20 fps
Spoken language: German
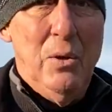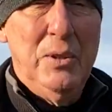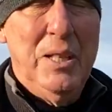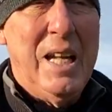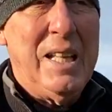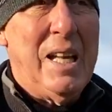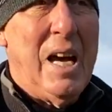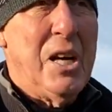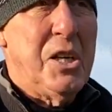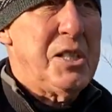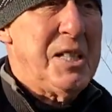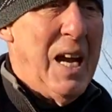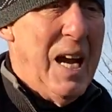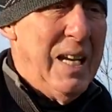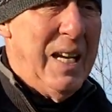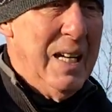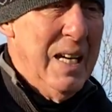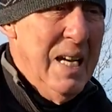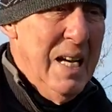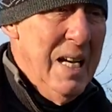nicht erst
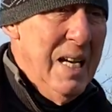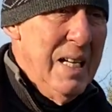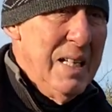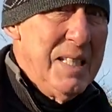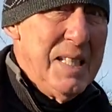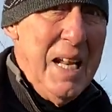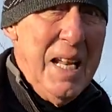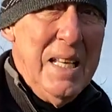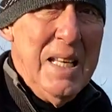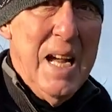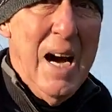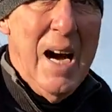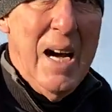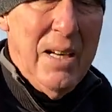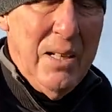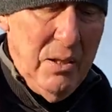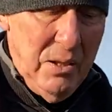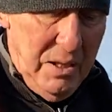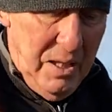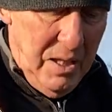seit zehn Jahren
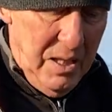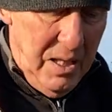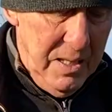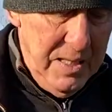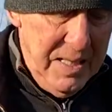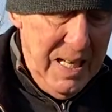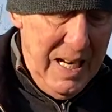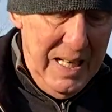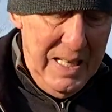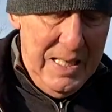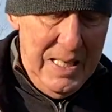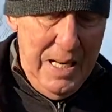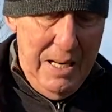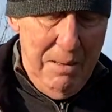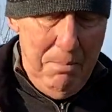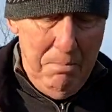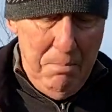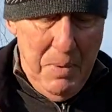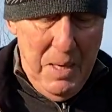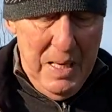oder seit
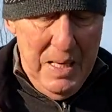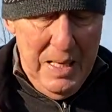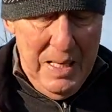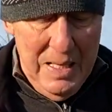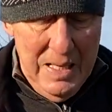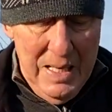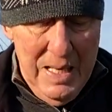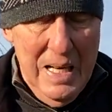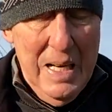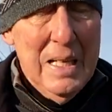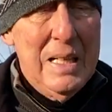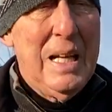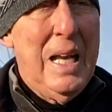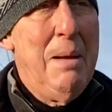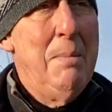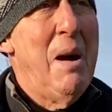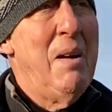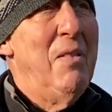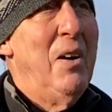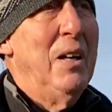dem äh,
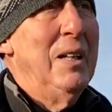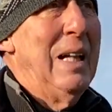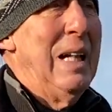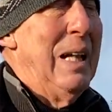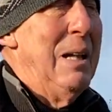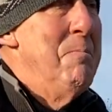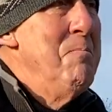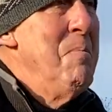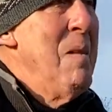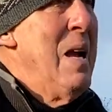Klimawandel.